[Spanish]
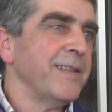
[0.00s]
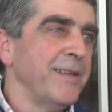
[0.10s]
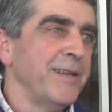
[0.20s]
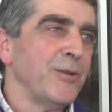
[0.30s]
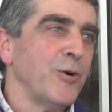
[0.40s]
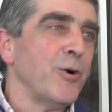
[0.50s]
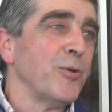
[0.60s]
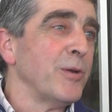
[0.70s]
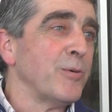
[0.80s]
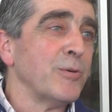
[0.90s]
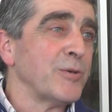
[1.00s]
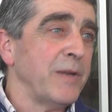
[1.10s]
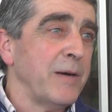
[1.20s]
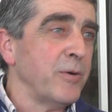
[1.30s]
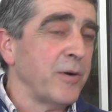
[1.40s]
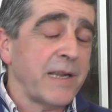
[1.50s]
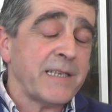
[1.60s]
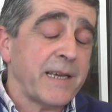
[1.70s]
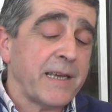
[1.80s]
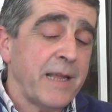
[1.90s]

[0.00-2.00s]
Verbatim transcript: tiene todo el curso de la burocracia que